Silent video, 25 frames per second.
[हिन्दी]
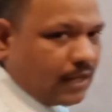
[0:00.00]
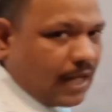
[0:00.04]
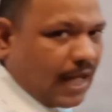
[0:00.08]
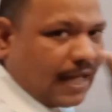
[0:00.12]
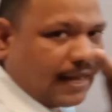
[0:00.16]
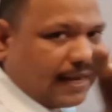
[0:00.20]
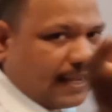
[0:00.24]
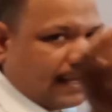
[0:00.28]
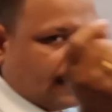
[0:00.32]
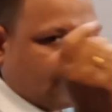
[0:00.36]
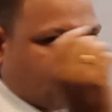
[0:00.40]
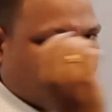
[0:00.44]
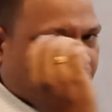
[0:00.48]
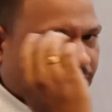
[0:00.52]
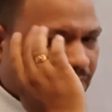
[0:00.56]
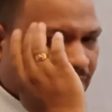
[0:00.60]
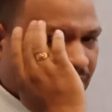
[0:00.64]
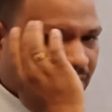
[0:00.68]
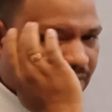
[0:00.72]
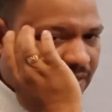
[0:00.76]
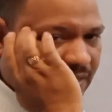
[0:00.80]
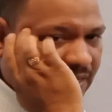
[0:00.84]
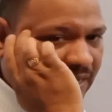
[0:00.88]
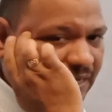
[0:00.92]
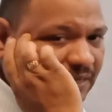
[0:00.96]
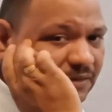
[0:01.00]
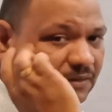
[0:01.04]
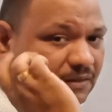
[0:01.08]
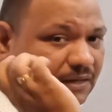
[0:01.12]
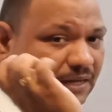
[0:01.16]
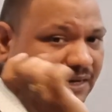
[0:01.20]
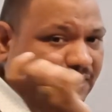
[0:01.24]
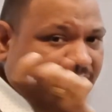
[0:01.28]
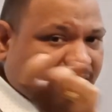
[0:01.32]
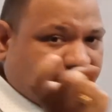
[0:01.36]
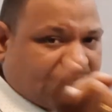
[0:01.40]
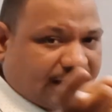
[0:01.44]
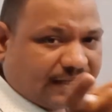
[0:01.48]
आ रहे हैं रेड
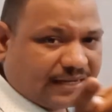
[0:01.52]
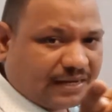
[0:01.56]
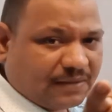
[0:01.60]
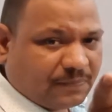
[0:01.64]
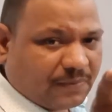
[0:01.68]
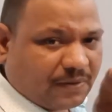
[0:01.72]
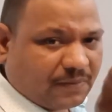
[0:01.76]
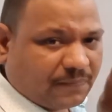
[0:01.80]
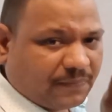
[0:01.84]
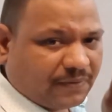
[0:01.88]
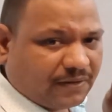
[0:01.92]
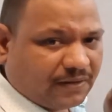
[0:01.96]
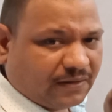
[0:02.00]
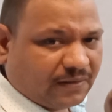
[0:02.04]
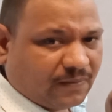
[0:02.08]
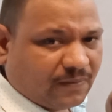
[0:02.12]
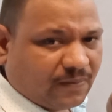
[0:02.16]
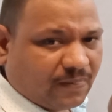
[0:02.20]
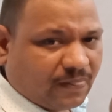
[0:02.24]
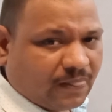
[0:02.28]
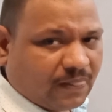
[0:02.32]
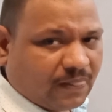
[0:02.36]
कलर दिख रहा है प्रॉपर